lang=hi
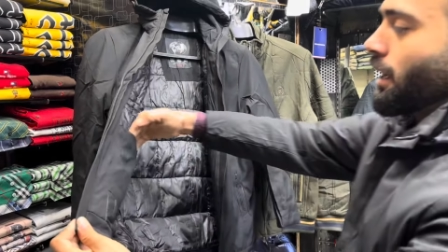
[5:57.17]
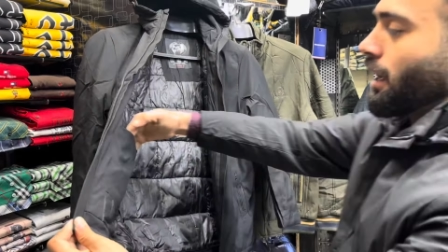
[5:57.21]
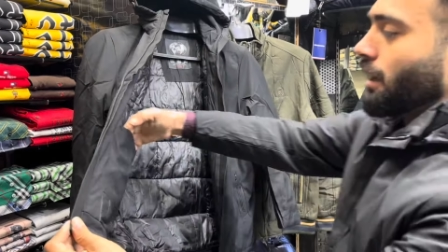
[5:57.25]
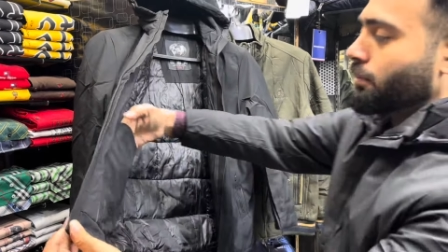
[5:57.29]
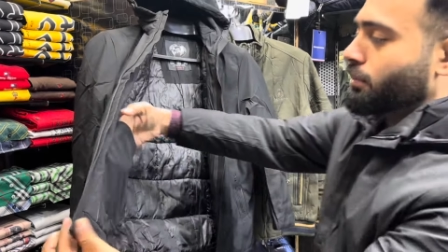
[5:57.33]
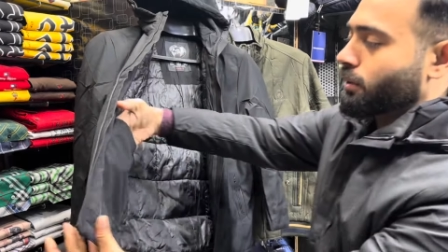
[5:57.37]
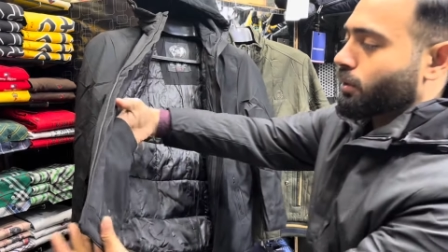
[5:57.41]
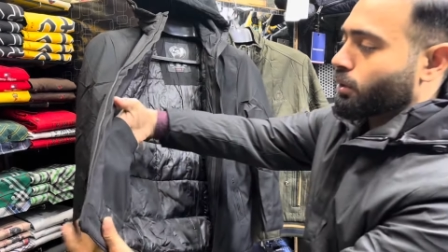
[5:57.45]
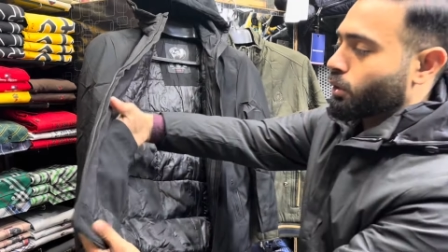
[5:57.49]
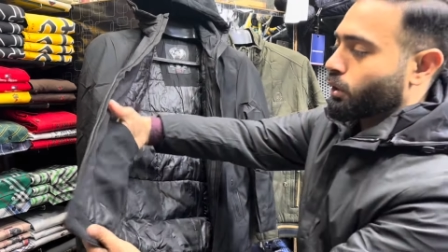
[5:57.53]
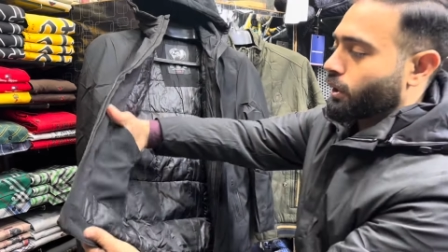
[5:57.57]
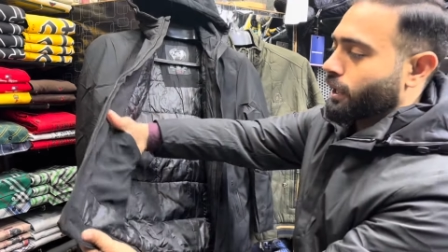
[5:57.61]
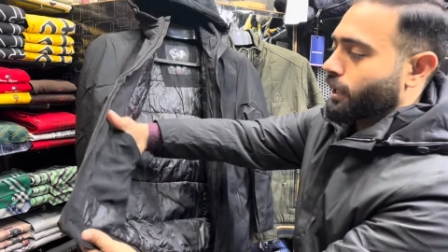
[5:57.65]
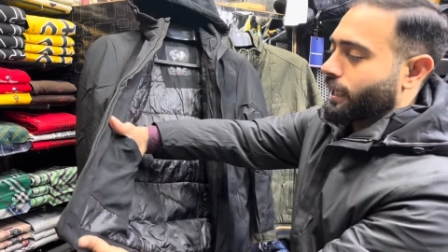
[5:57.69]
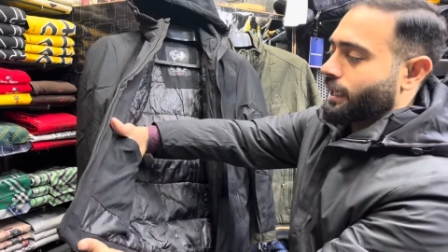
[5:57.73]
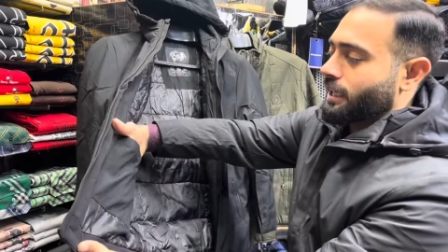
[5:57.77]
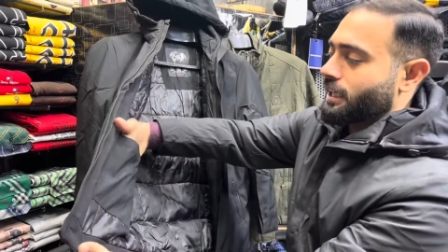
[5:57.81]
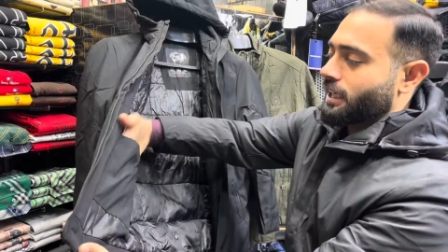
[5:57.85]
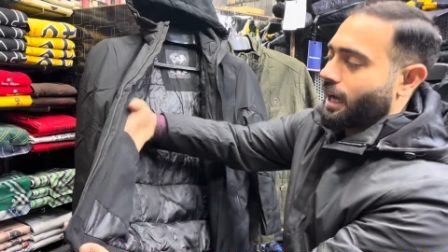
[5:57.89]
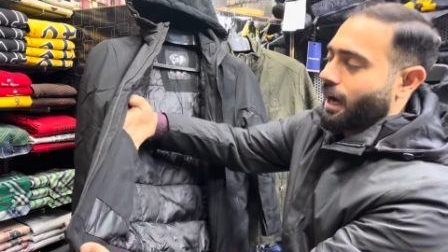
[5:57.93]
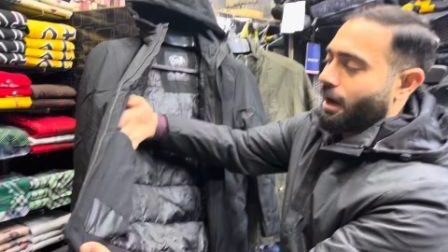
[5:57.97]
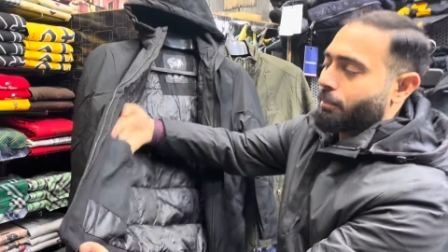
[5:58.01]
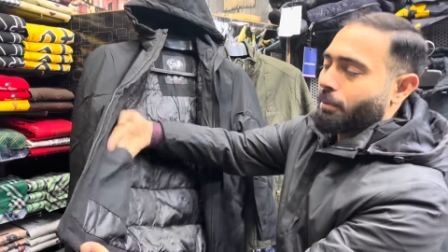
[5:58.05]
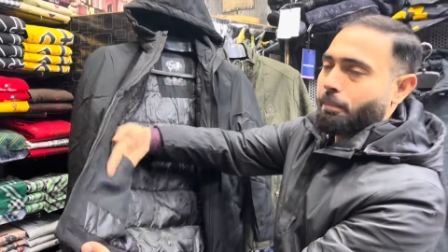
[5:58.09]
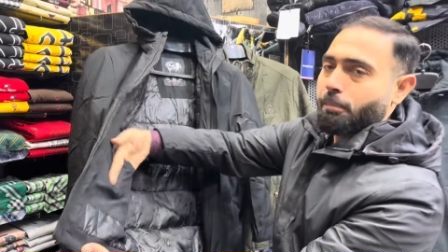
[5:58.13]
आपको एक
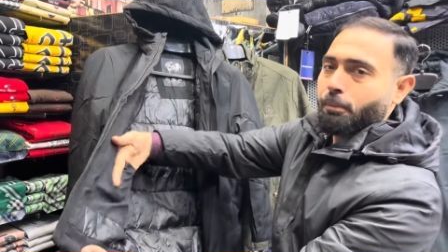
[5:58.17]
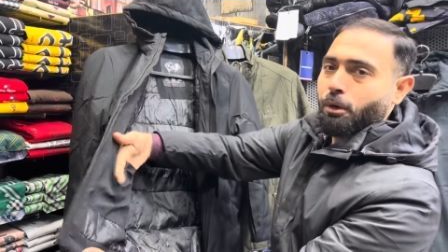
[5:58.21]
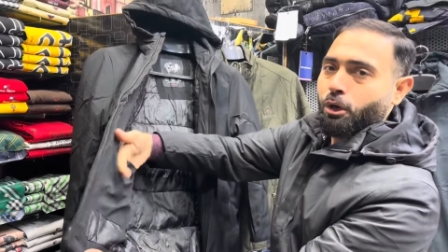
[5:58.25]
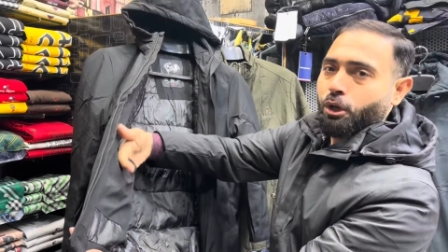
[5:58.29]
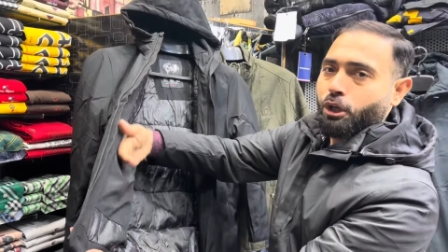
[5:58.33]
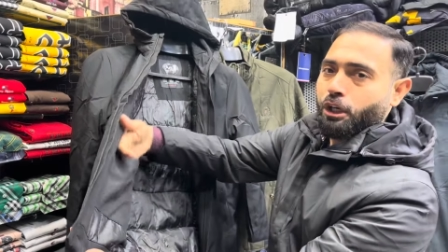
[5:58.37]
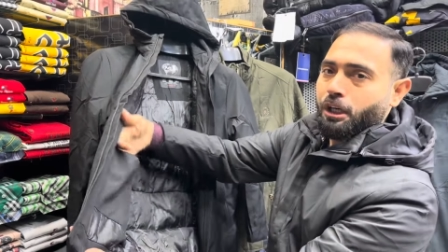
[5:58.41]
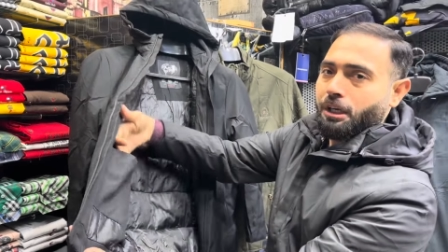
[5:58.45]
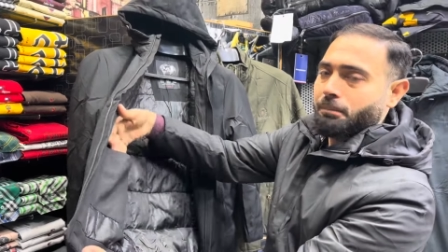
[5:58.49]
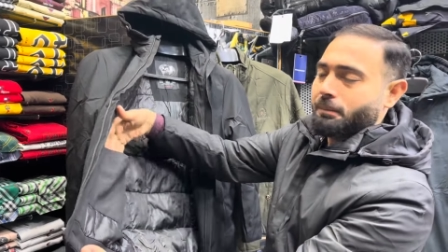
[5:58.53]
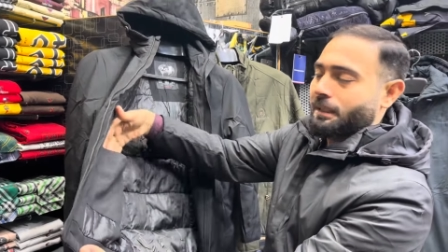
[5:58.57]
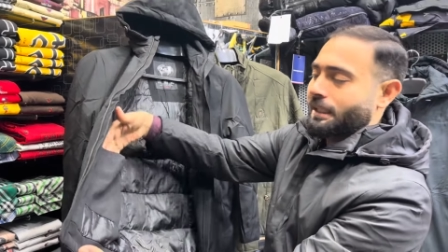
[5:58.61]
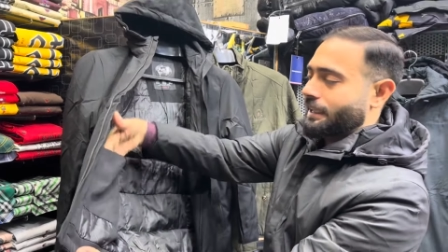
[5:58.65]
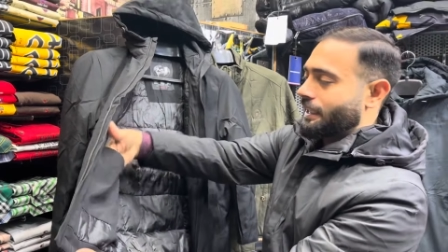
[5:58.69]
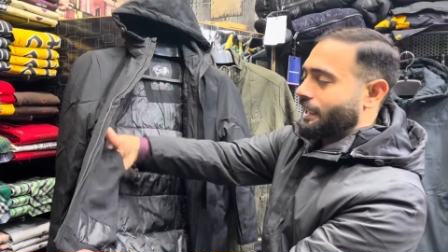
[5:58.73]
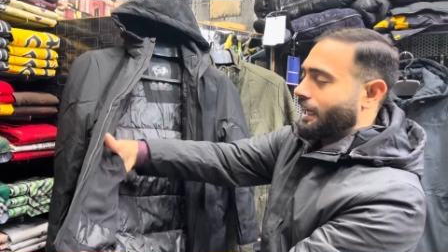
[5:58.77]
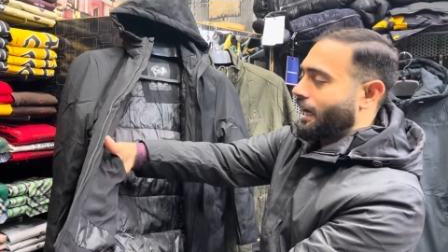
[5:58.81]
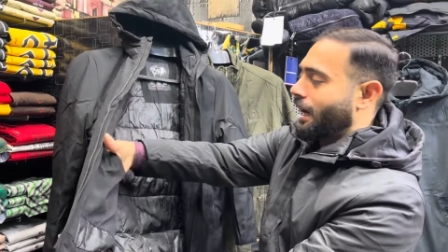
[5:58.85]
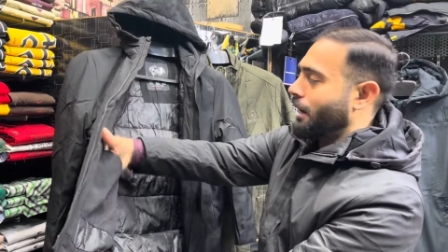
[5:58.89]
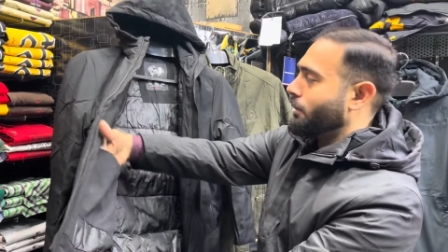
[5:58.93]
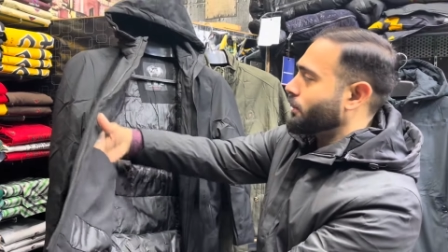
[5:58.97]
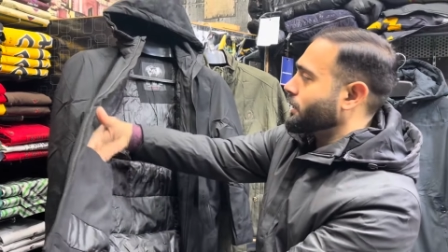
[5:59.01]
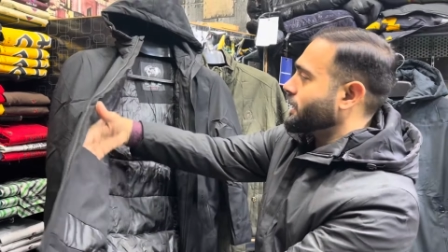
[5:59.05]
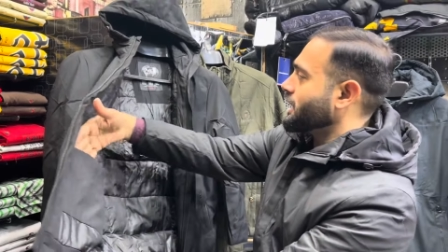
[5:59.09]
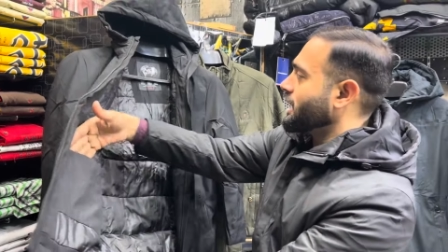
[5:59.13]
यहाँ पे पॉकेट मिलती है
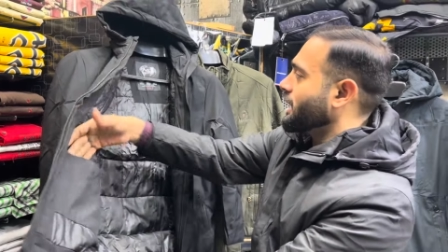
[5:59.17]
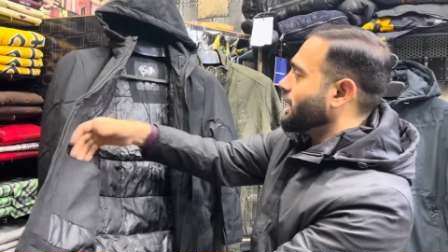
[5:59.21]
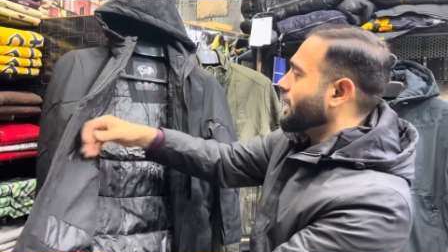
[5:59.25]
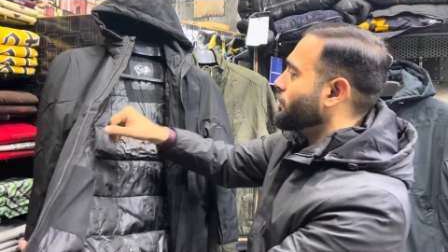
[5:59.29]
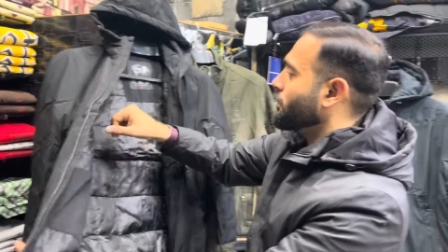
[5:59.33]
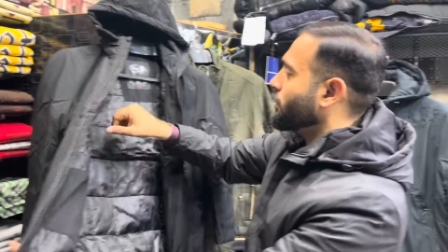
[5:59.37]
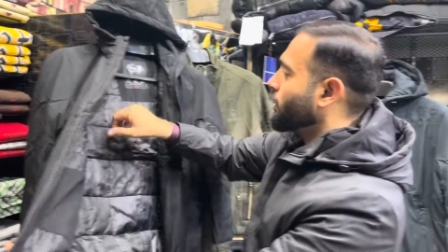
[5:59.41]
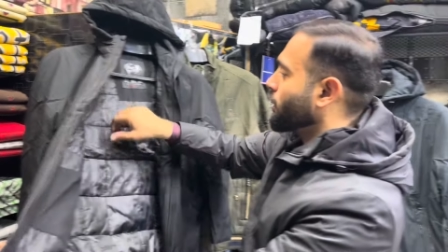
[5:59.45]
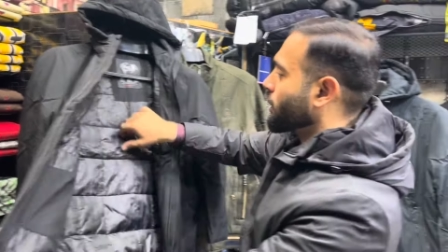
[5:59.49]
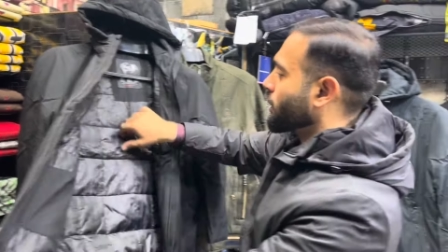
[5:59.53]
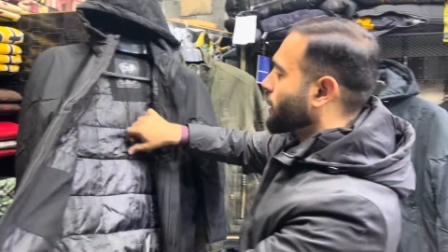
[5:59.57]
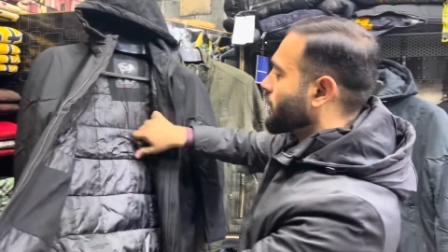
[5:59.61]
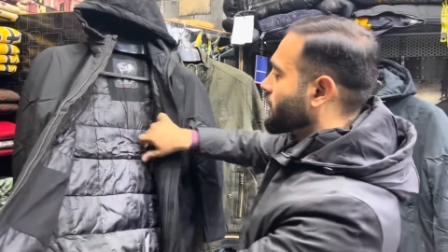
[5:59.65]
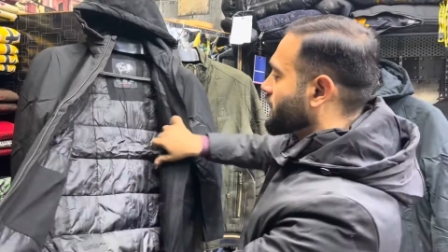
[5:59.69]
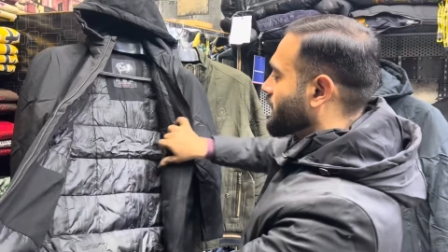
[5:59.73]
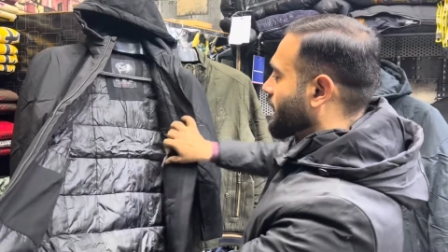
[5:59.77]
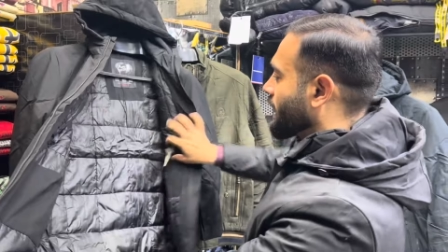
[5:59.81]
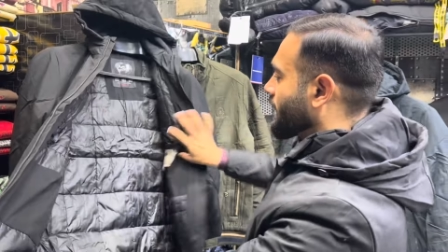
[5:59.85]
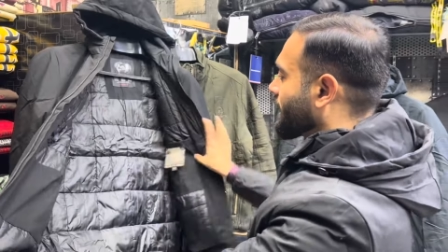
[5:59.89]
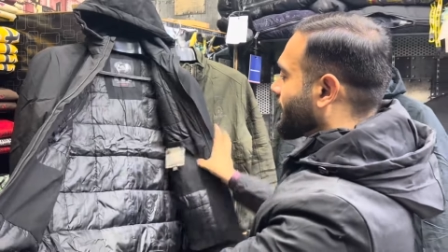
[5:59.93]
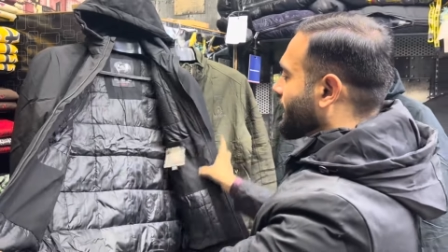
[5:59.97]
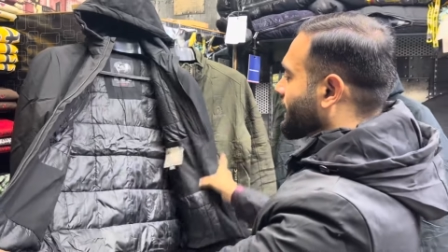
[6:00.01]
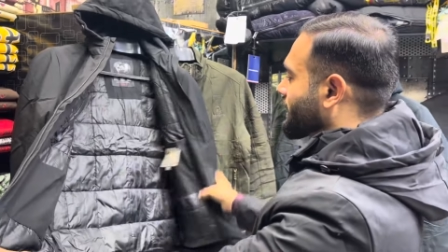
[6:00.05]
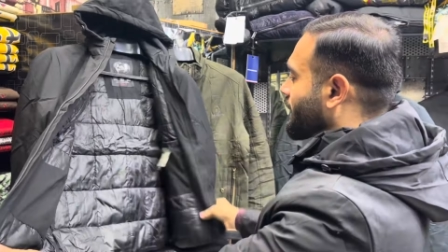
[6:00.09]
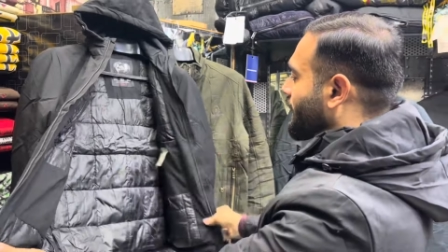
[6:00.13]
आप इसकी ये पॉकेट चेक
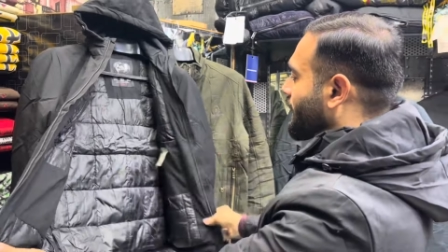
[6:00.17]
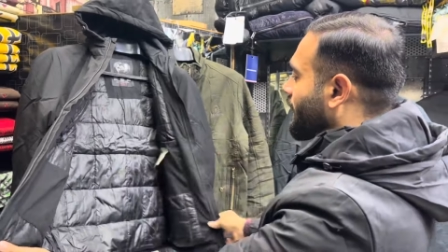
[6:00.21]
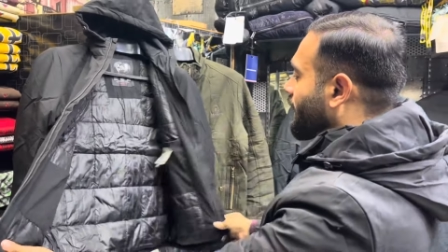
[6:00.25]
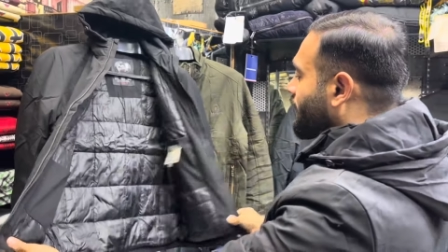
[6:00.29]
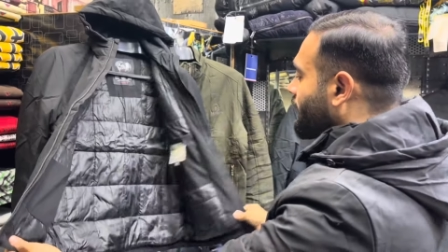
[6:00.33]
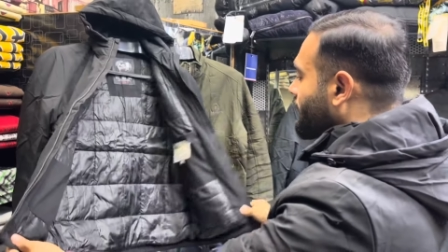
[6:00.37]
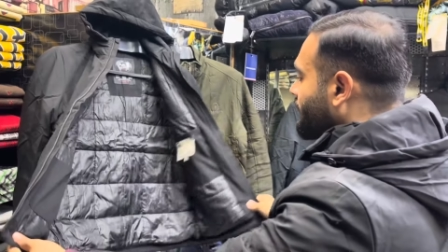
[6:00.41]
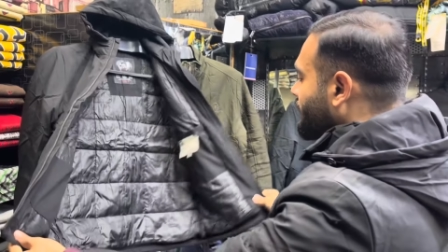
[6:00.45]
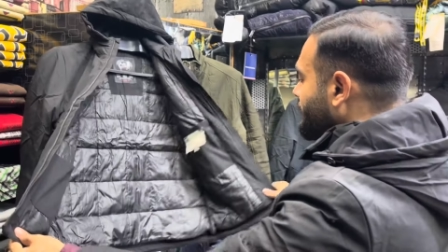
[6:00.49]
करते हैं